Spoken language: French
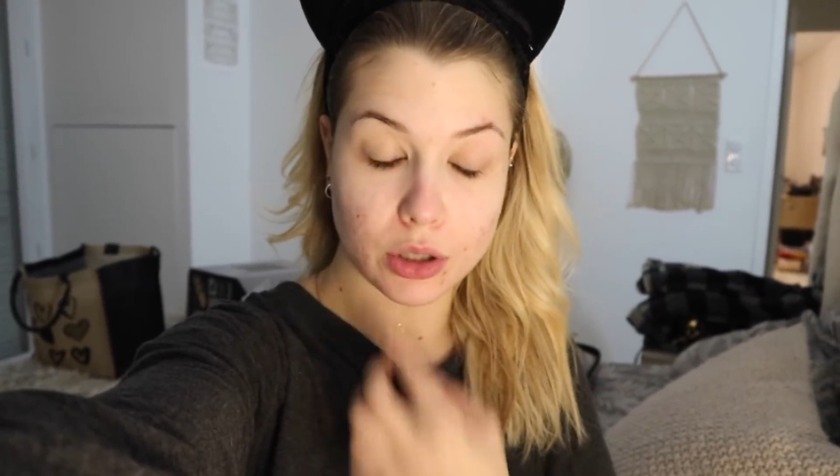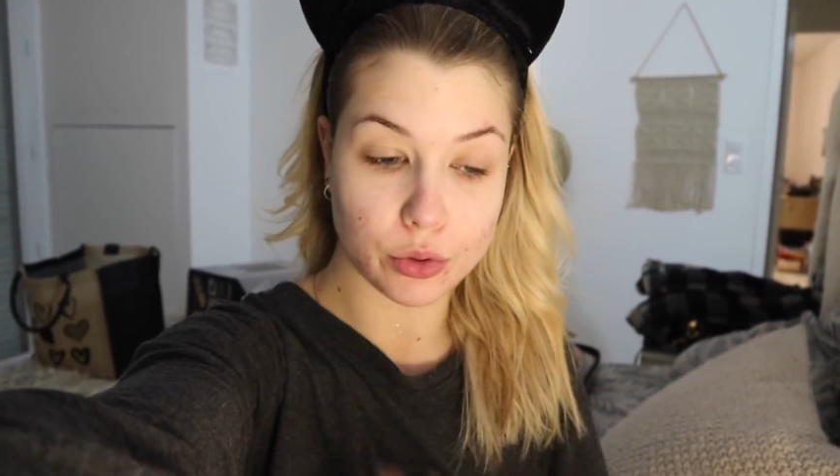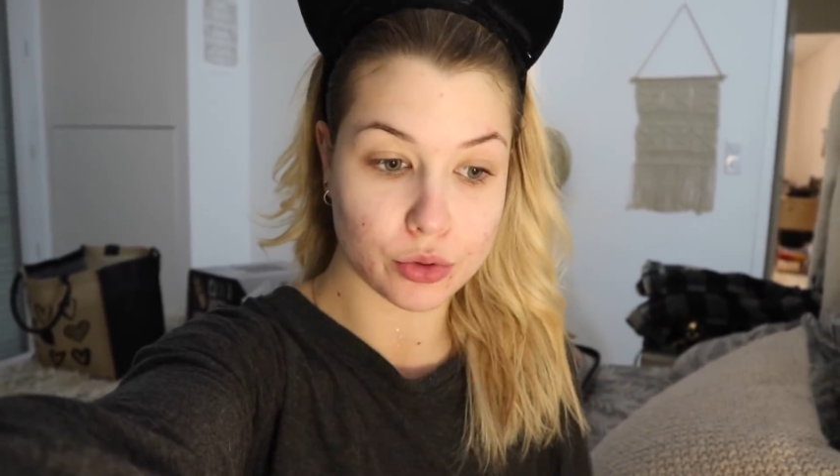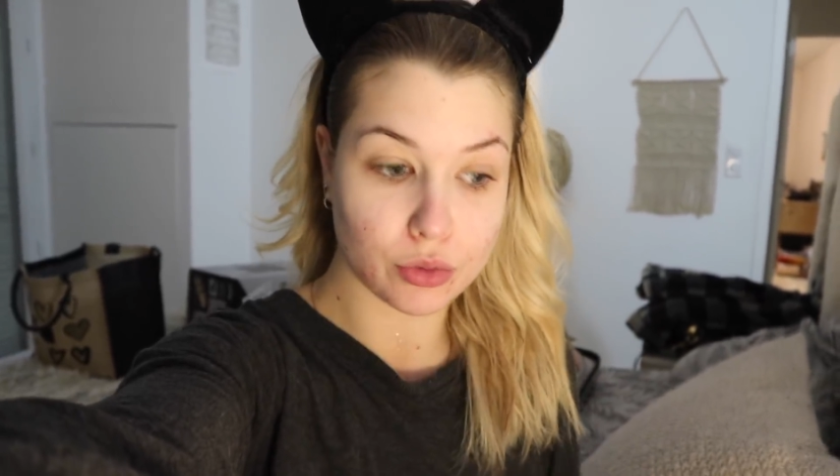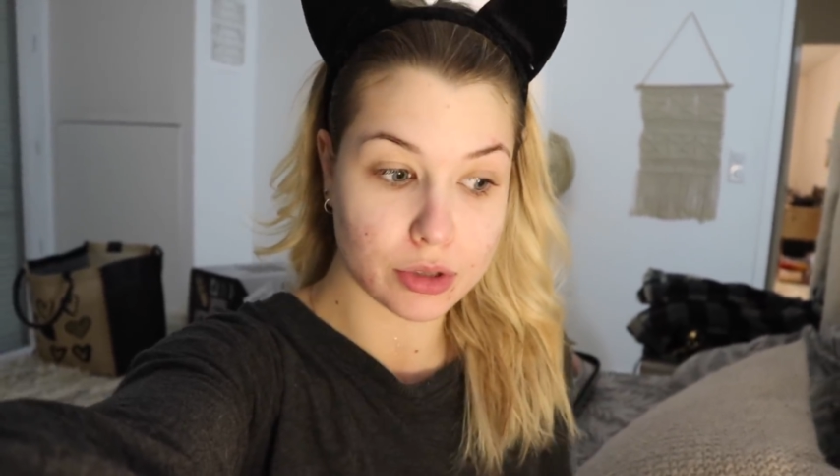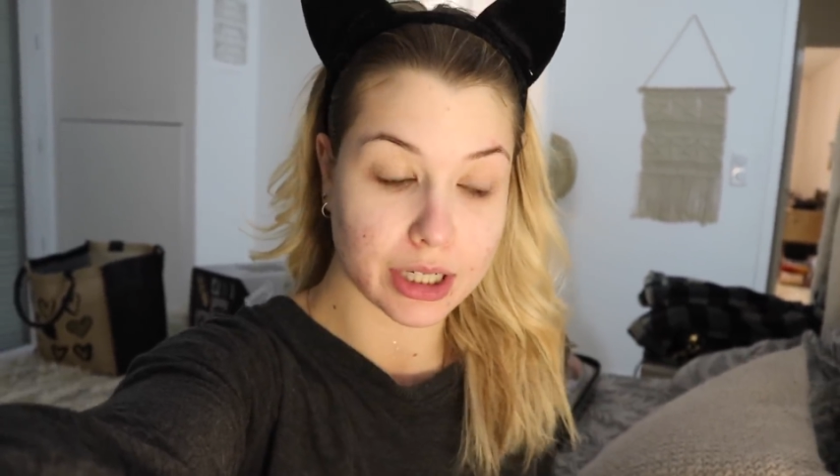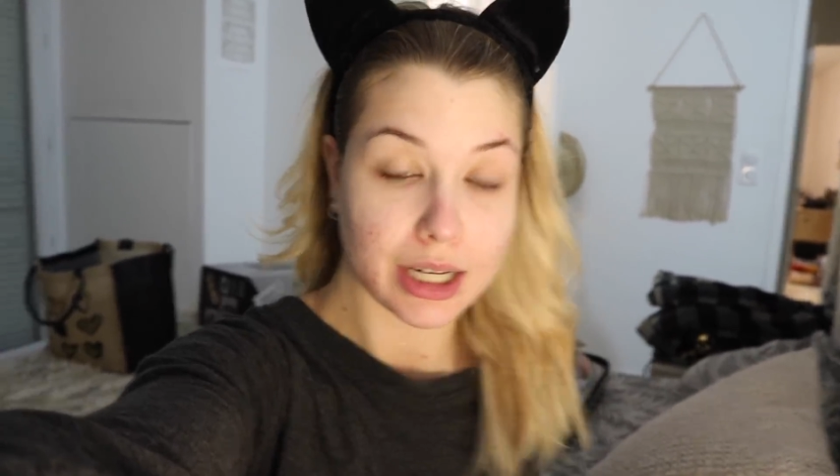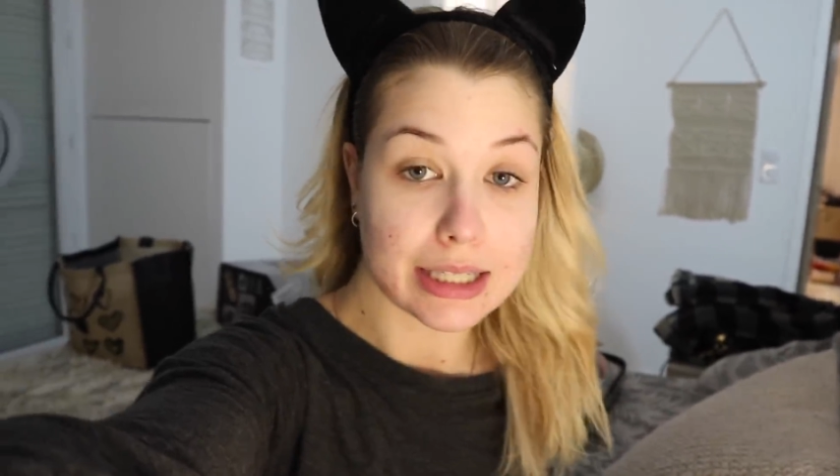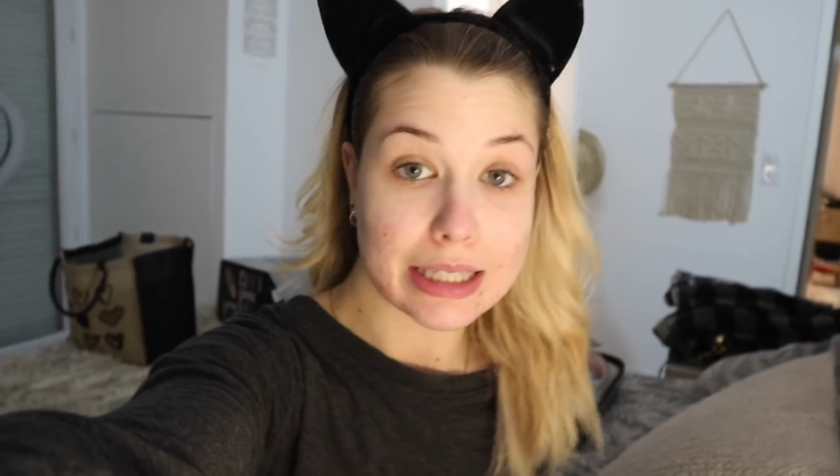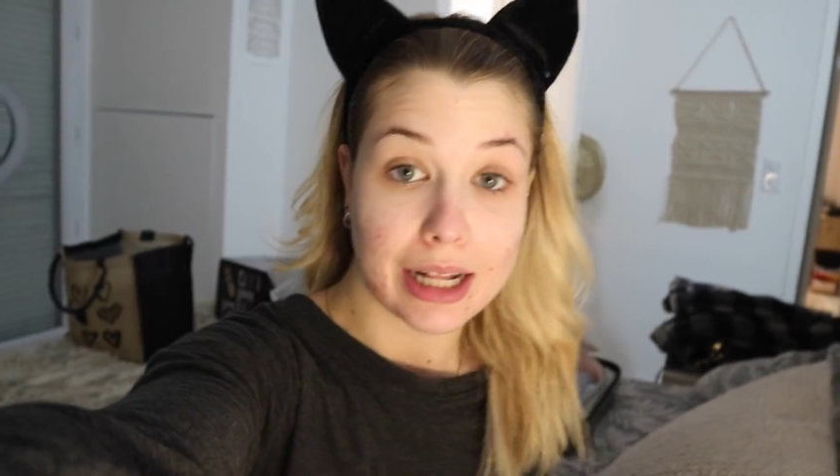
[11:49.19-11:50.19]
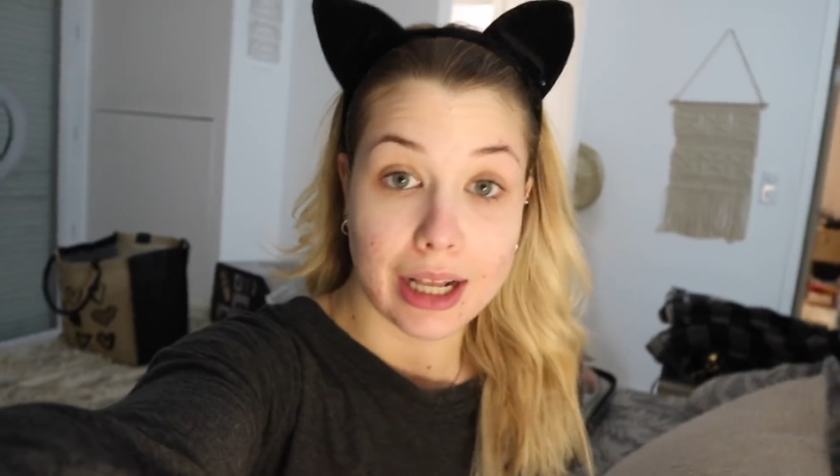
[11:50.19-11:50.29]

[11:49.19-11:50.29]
à cause du stress